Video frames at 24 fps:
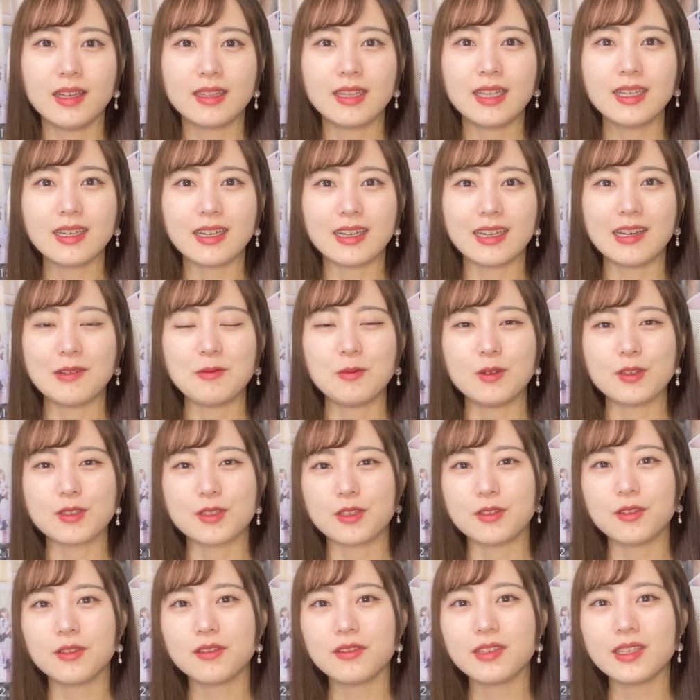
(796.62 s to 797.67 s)
だからもう
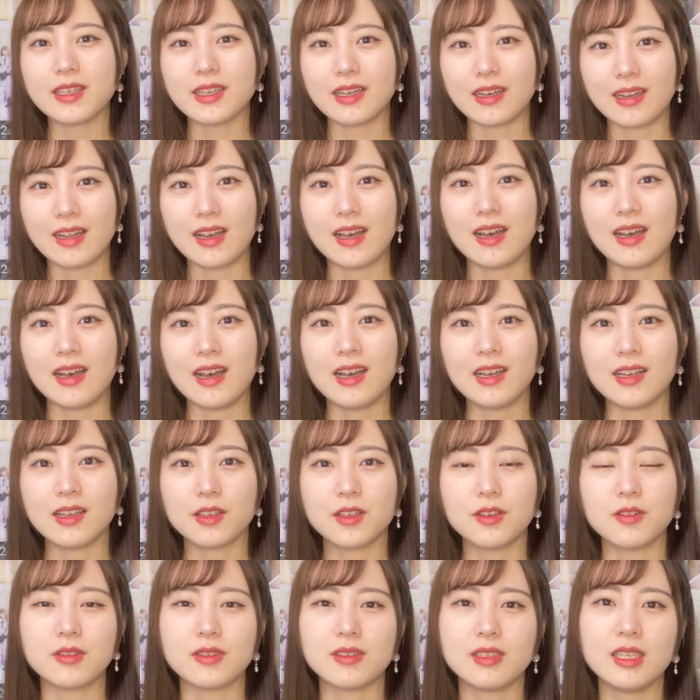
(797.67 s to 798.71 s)
その時から、あ、
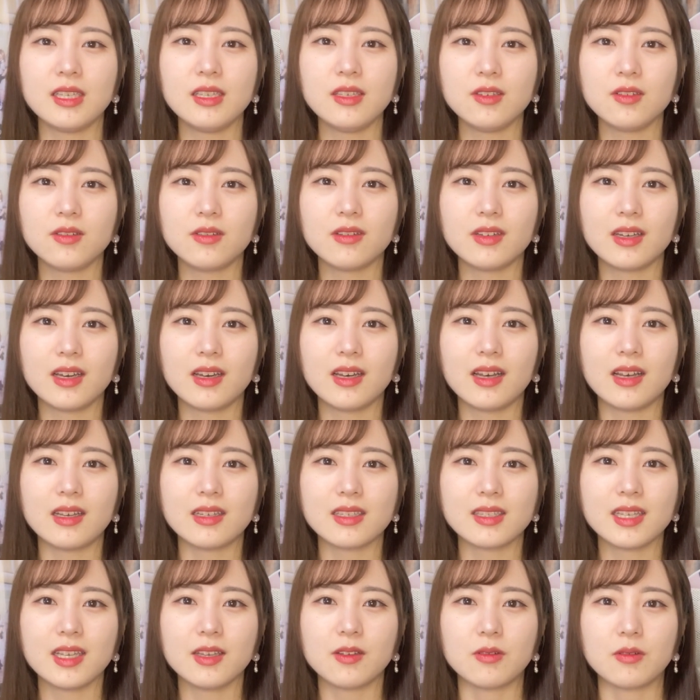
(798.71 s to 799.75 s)
今日新曲が
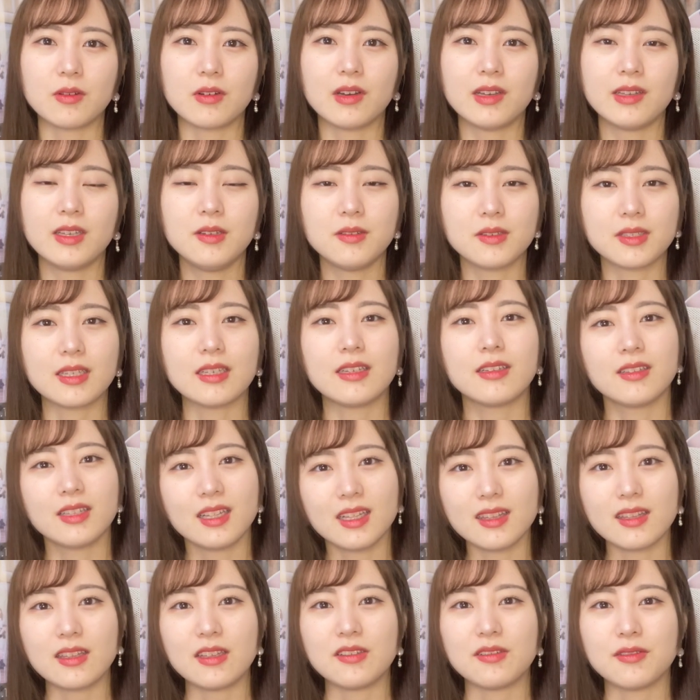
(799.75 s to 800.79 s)
最後披露される
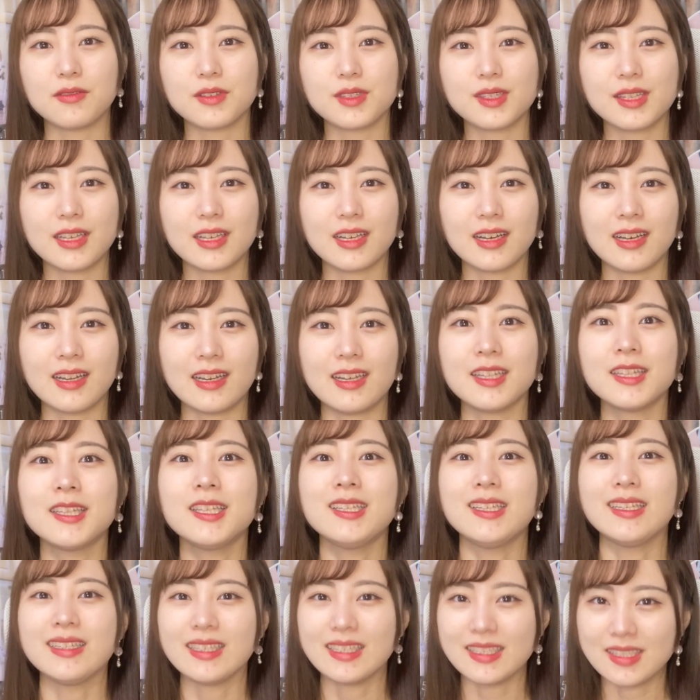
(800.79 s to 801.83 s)
なっていう伏線が張られて
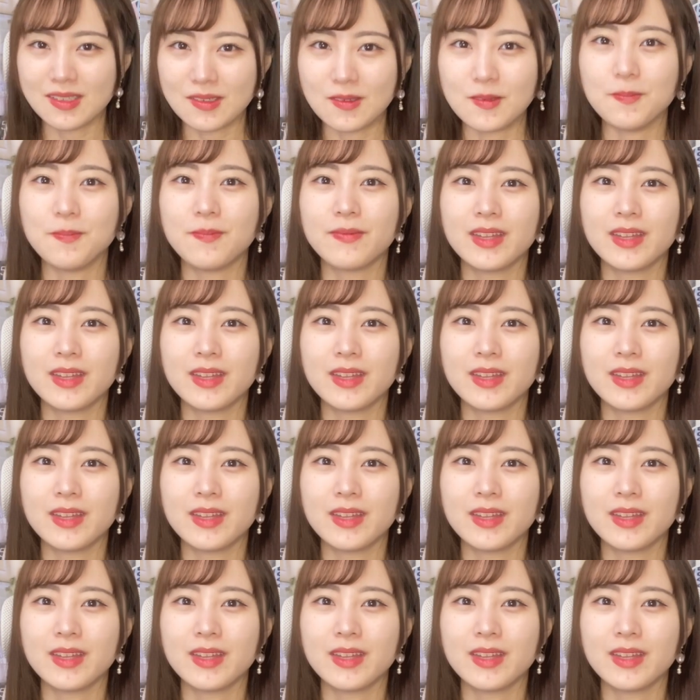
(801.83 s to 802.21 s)
たんですよ。